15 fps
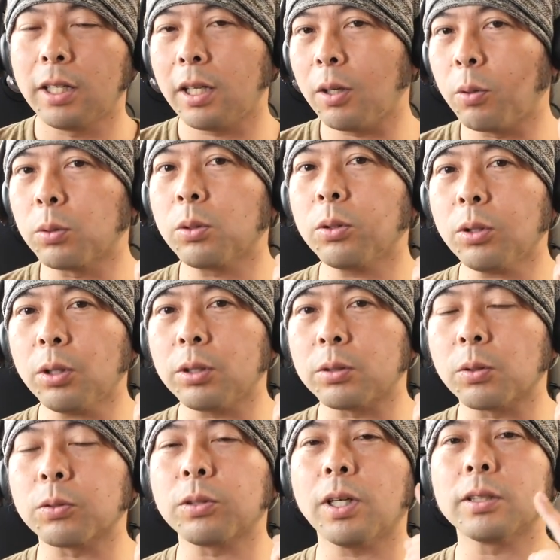え程よ
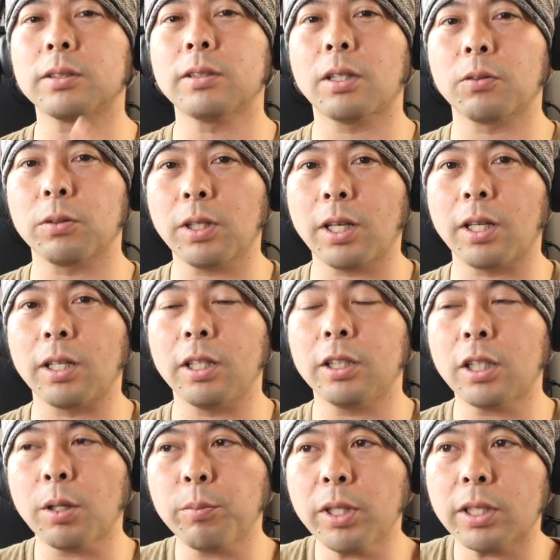い速圧なので
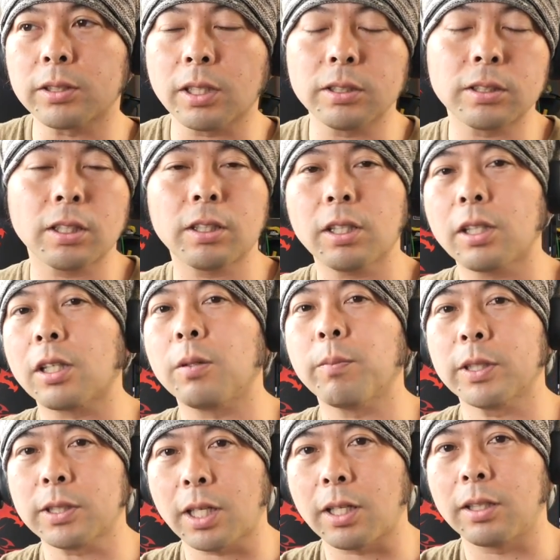痛みは全然出てき
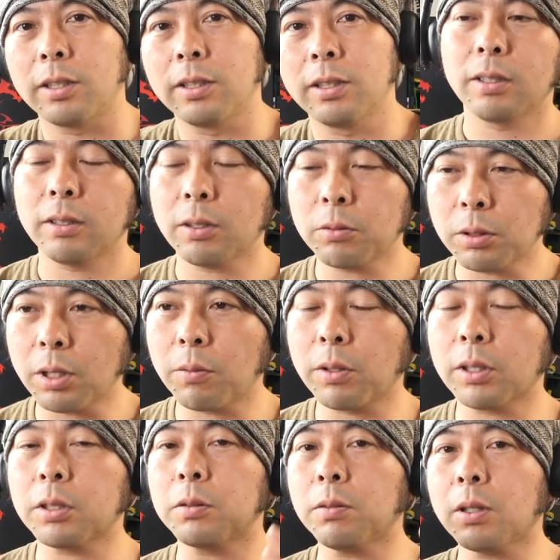ませんなので
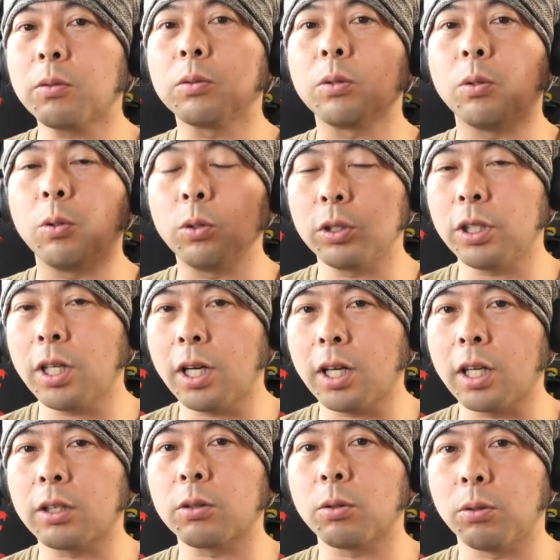私はこの
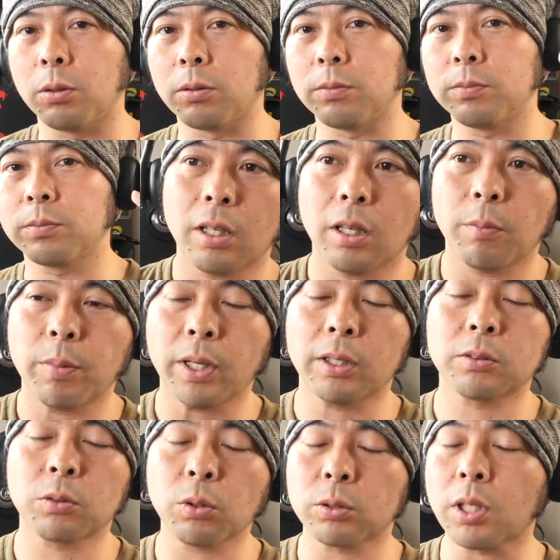オンイヤーヘッドホン
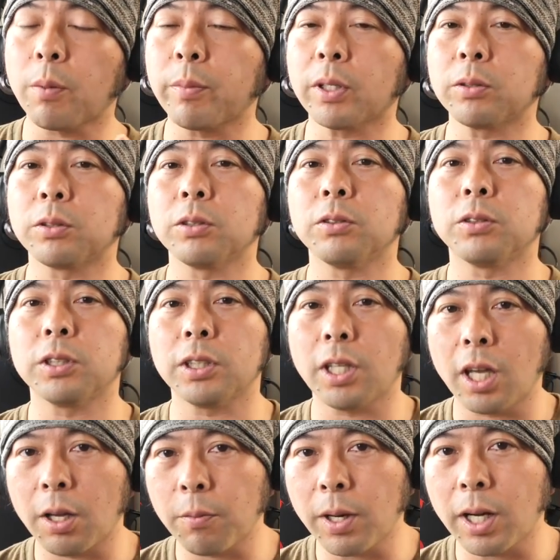エベレスト
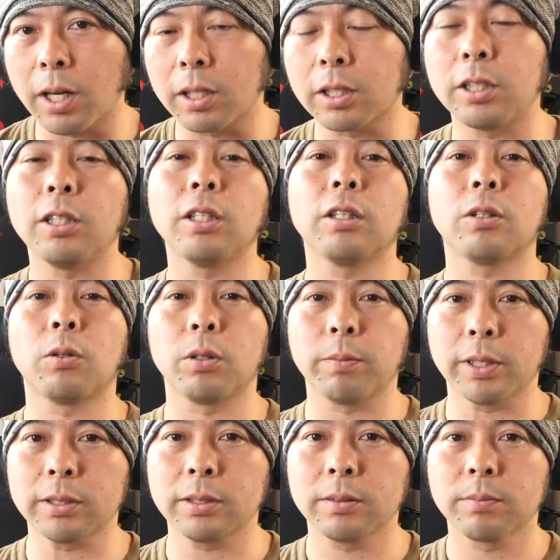310GA は気に入っており
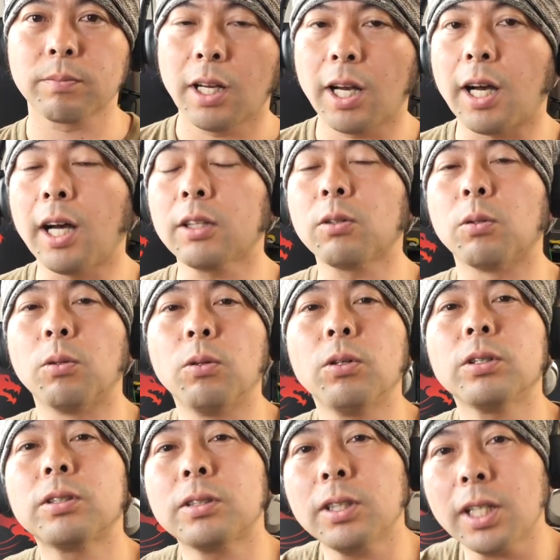ますああと
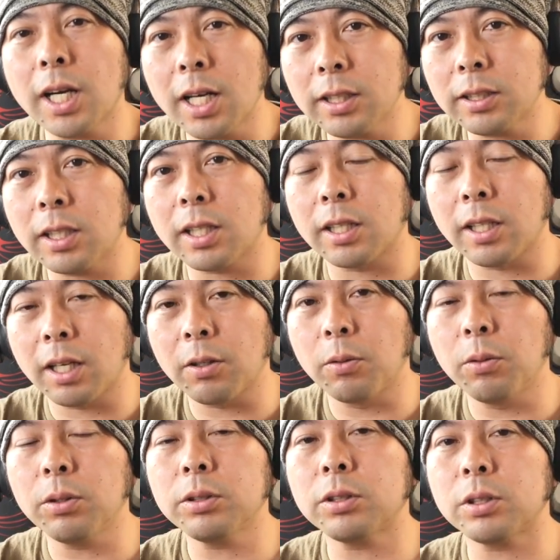音質に関してだね
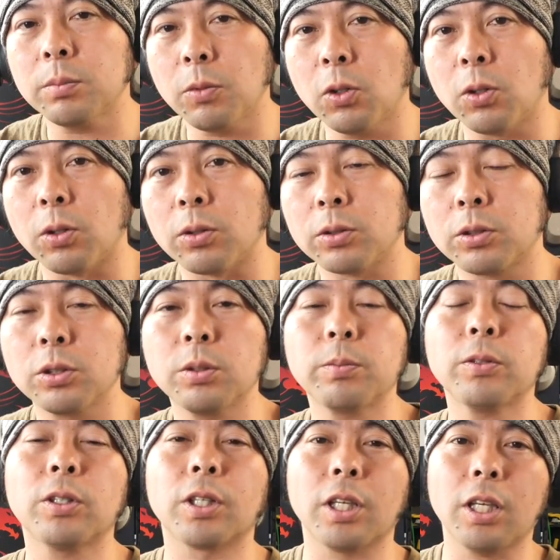音質も十
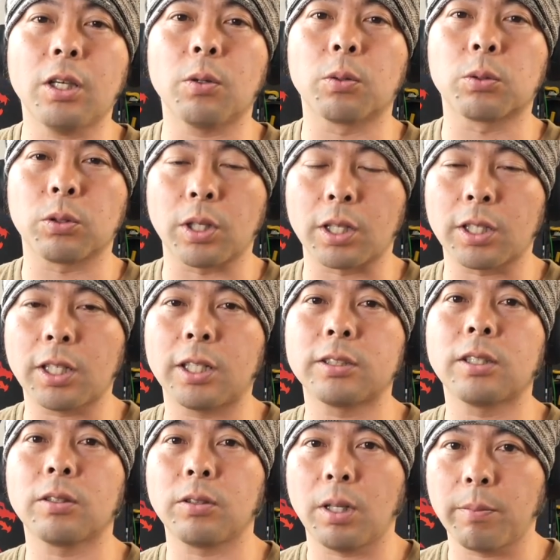分いい音で聞か
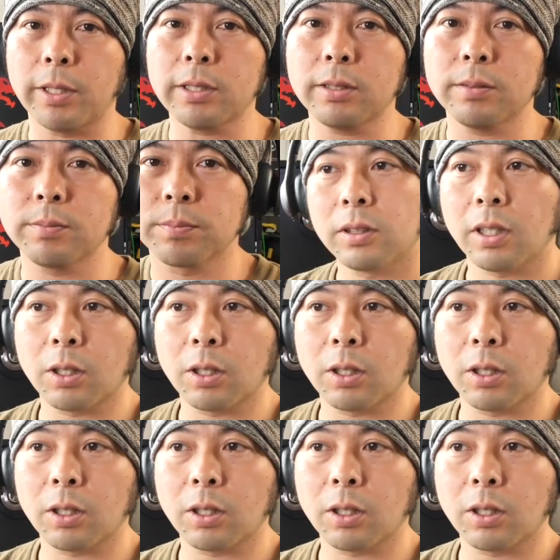せてくれます